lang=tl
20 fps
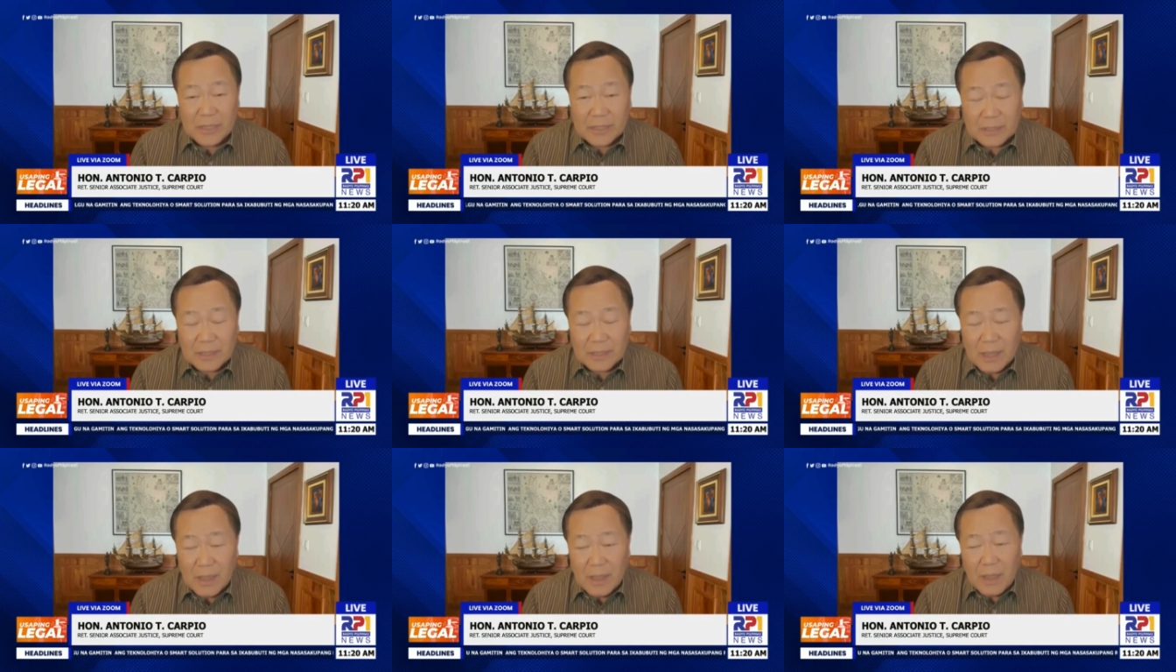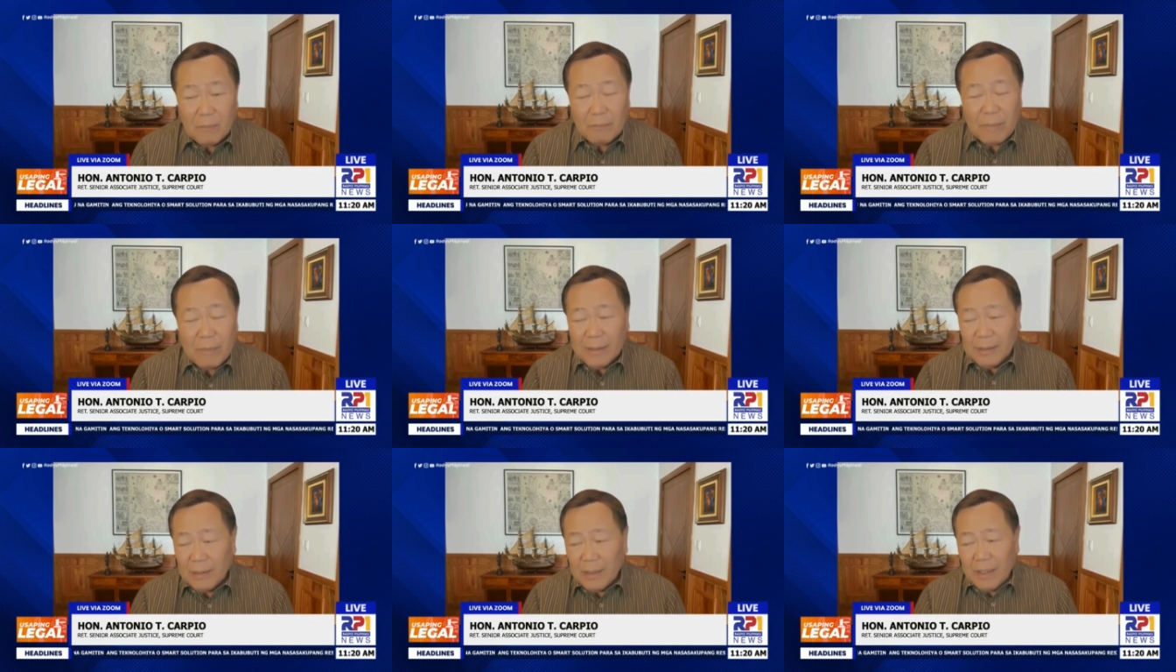Pag
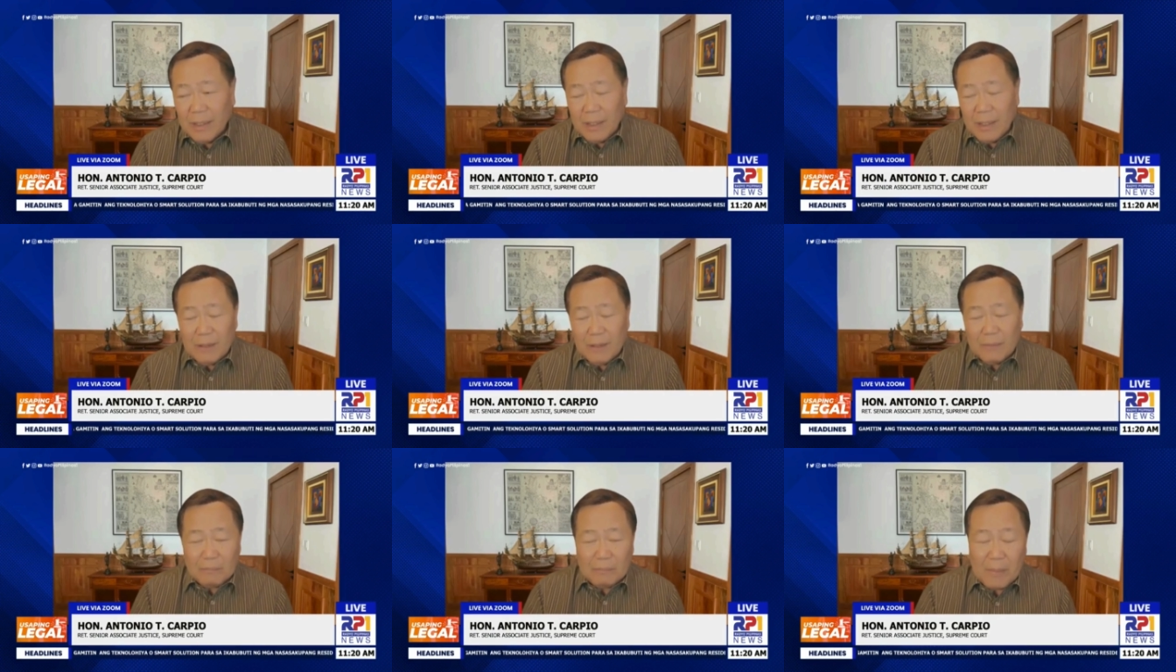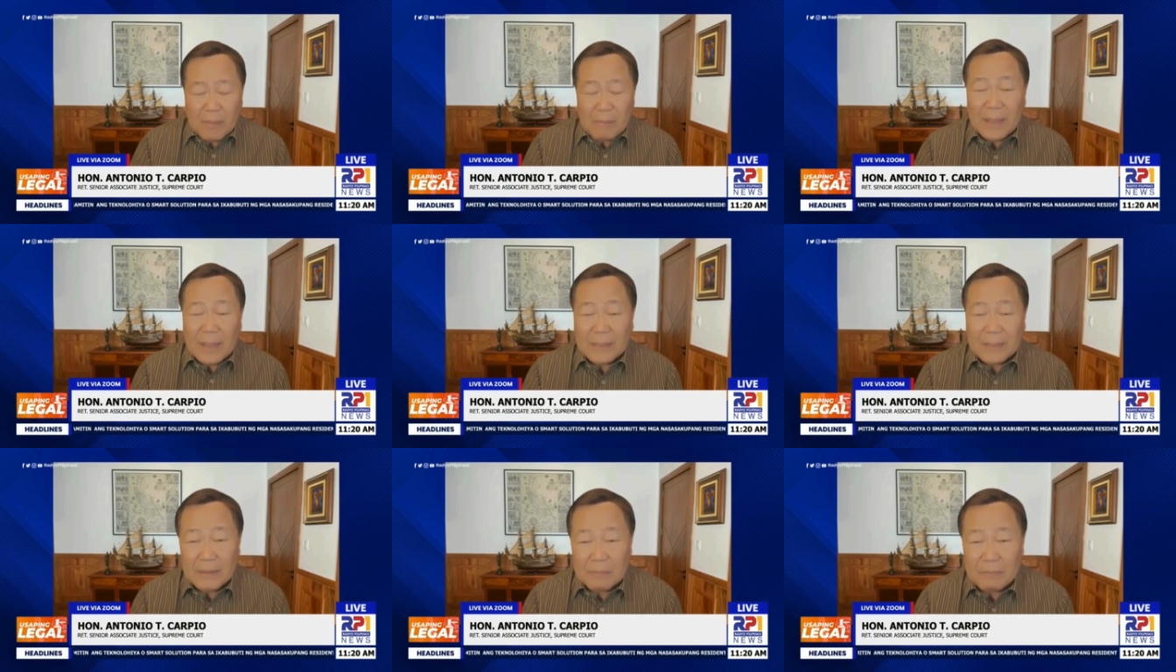uh,
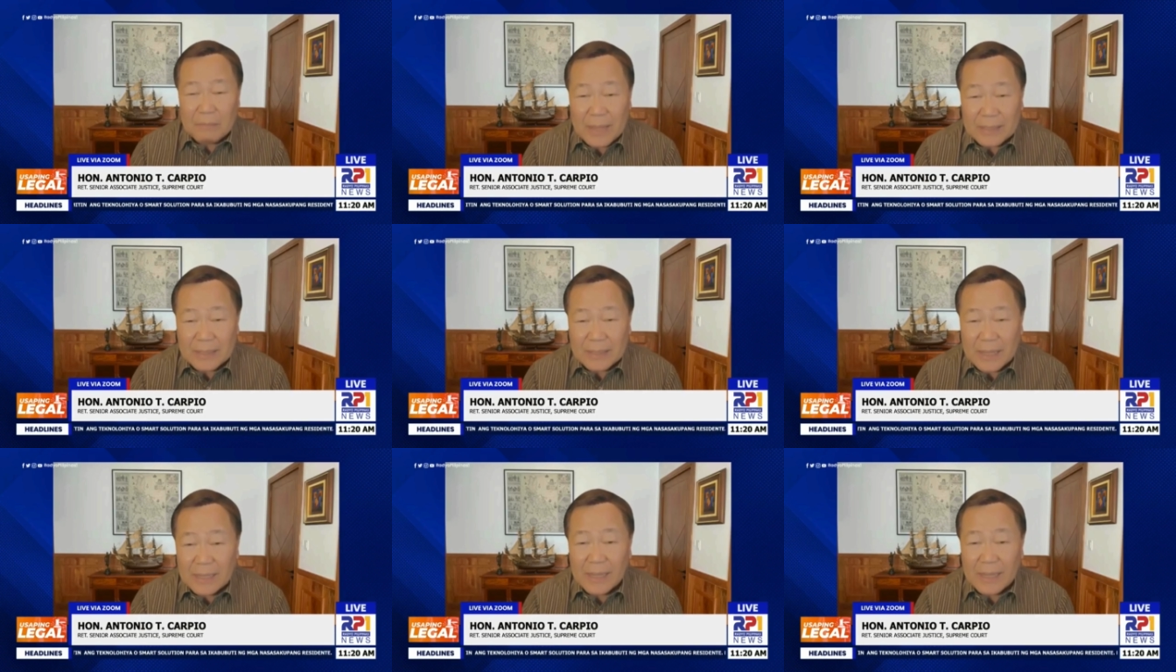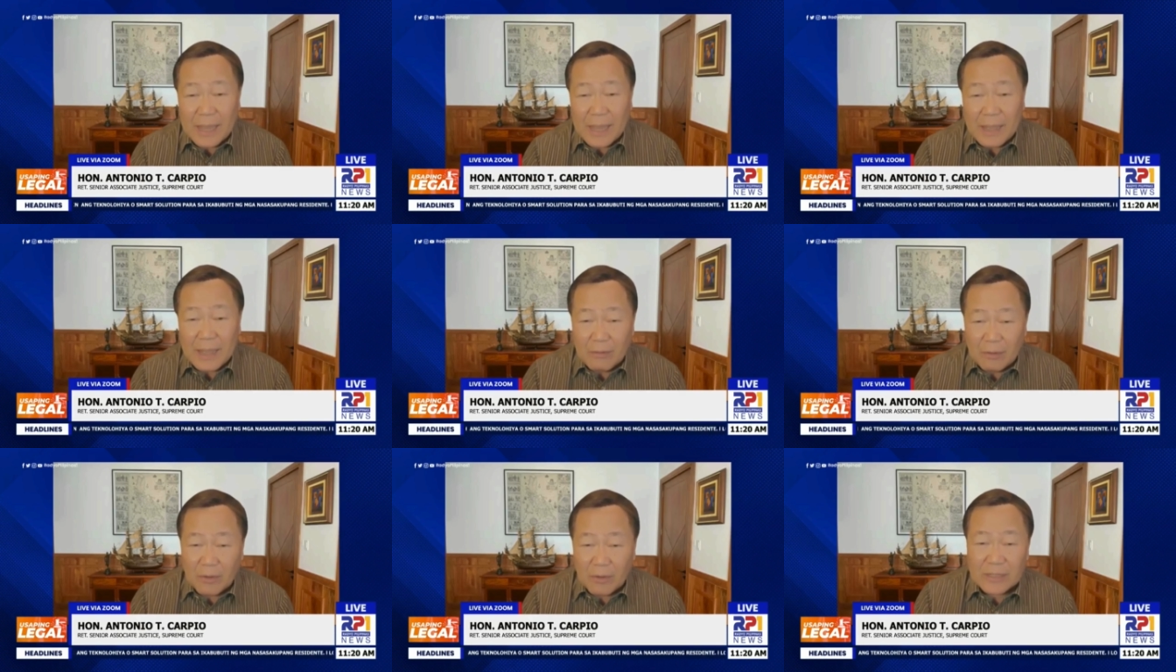papatay-patay ka o
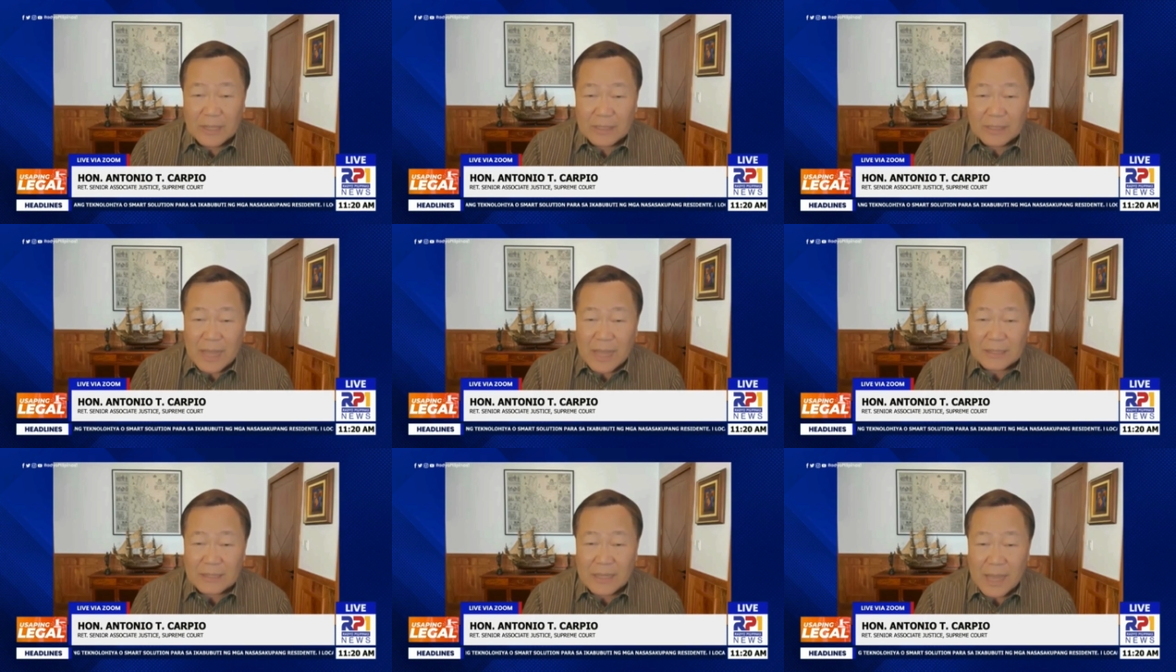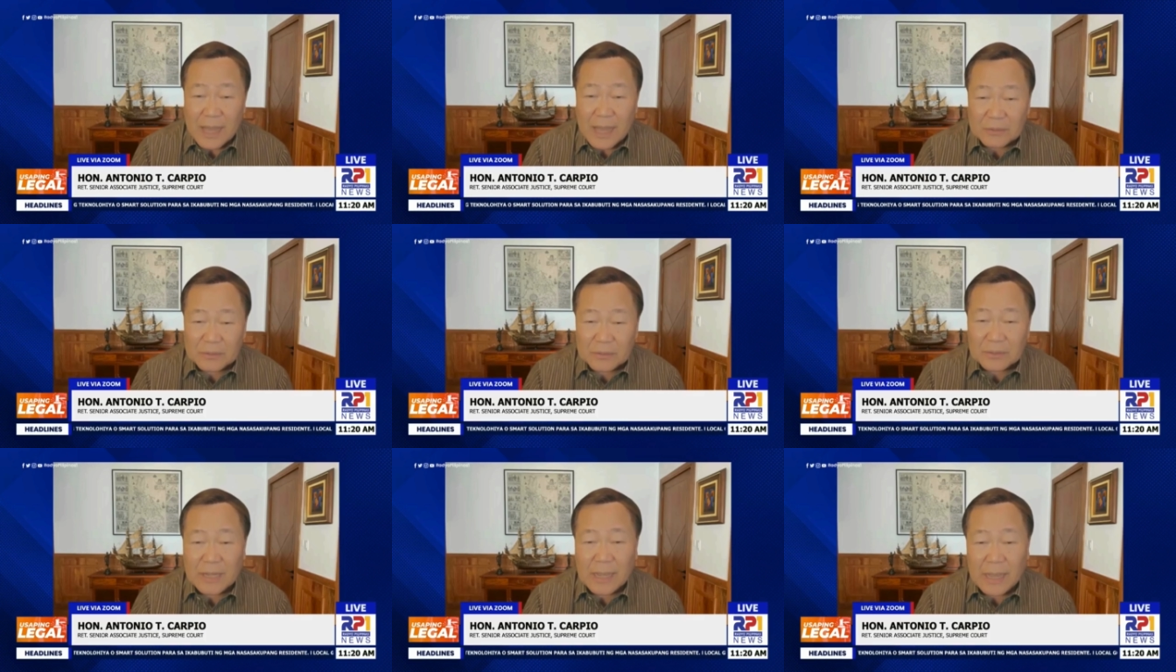natatakot
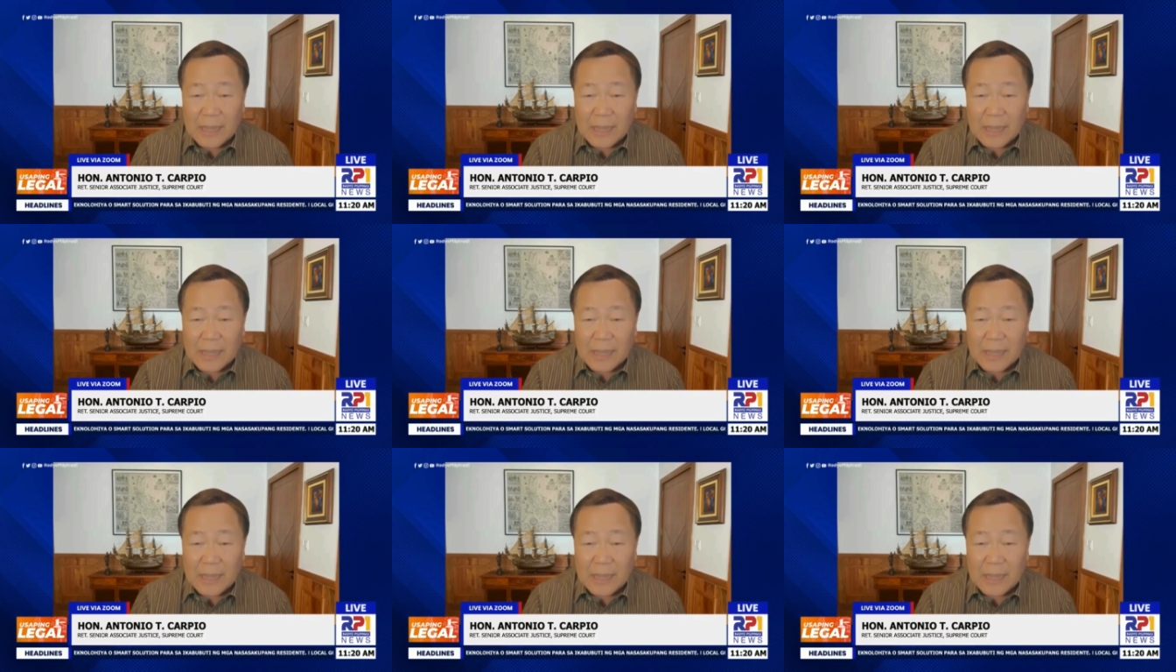ka,